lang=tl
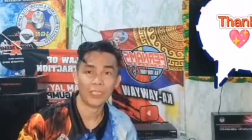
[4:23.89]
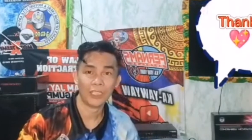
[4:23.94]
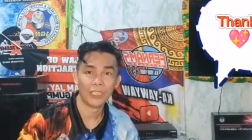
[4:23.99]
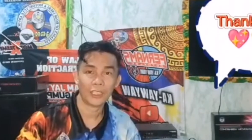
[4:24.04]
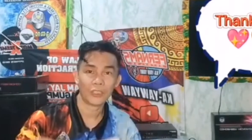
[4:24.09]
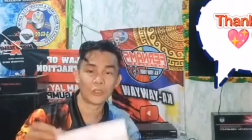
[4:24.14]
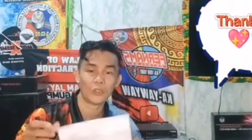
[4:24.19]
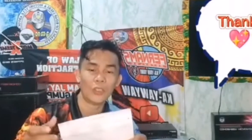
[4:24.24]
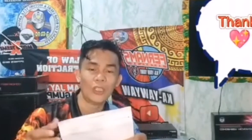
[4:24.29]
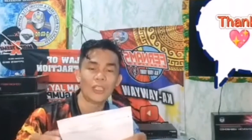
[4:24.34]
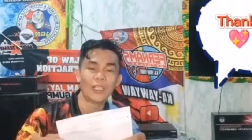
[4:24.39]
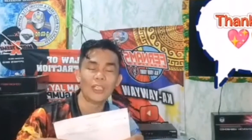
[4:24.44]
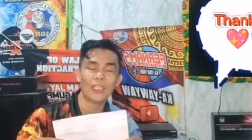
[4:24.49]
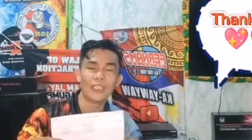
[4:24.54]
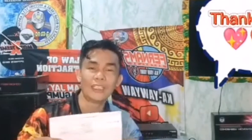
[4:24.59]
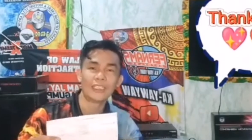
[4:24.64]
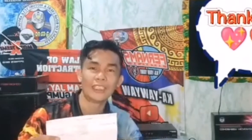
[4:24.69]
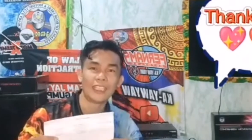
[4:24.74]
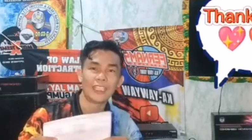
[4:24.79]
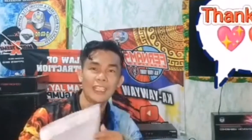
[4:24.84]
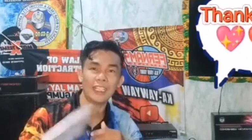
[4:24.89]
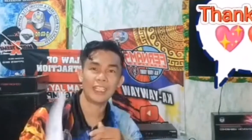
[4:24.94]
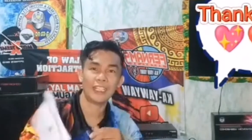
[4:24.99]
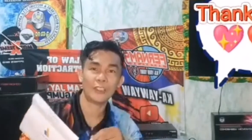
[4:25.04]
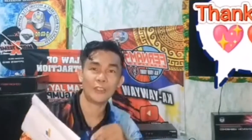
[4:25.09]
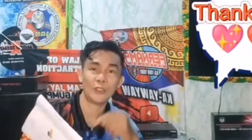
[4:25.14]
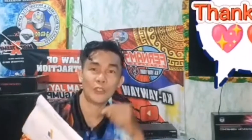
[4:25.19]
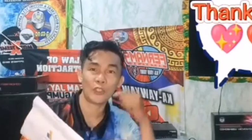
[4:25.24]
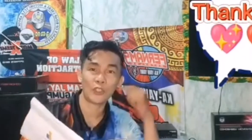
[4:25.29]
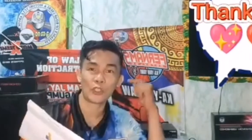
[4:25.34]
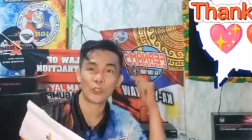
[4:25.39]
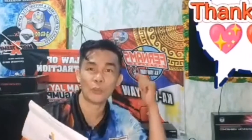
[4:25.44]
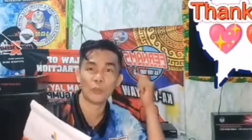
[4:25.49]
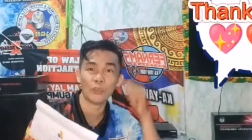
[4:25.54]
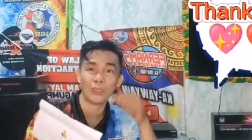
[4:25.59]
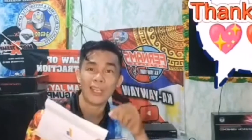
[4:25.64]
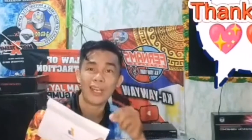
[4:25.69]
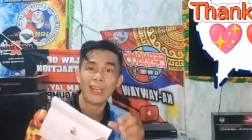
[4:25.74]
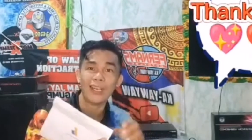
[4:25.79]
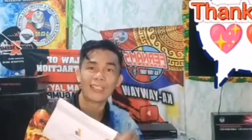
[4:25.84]
Ito lang ang ating uh, ano,
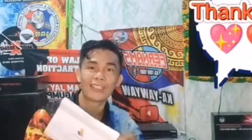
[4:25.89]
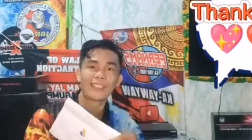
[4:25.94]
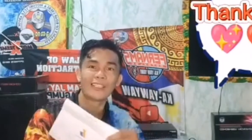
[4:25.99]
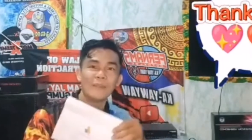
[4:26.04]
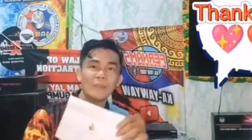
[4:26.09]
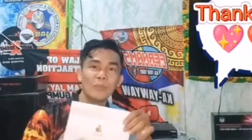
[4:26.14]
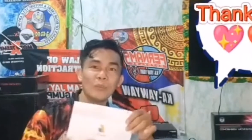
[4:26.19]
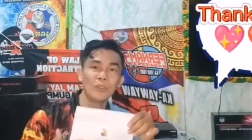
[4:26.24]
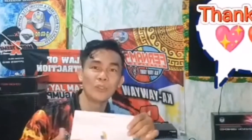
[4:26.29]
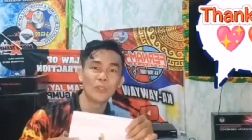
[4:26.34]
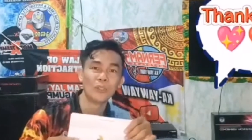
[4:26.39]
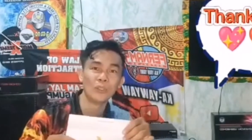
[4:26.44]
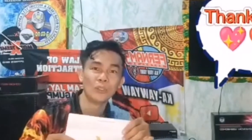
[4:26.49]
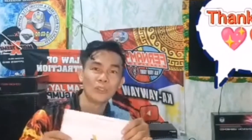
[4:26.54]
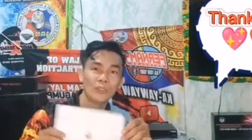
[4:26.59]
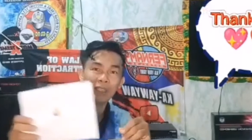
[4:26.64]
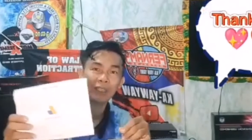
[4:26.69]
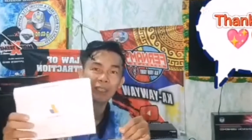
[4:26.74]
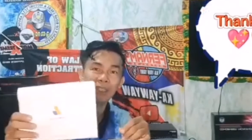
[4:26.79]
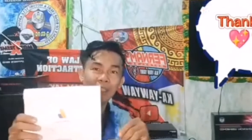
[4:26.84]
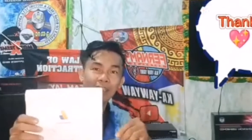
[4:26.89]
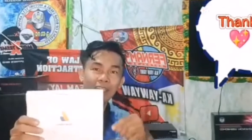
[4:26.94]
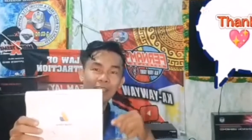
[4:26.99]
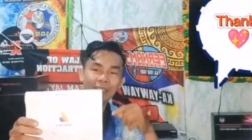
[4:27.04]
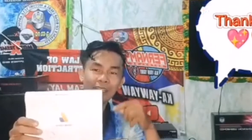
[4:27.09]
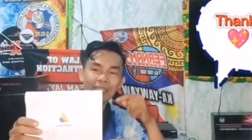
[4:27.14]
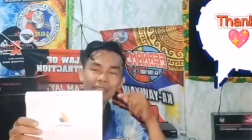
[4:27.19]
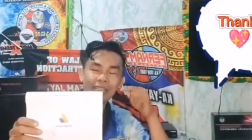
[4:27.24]
simula at simbolo na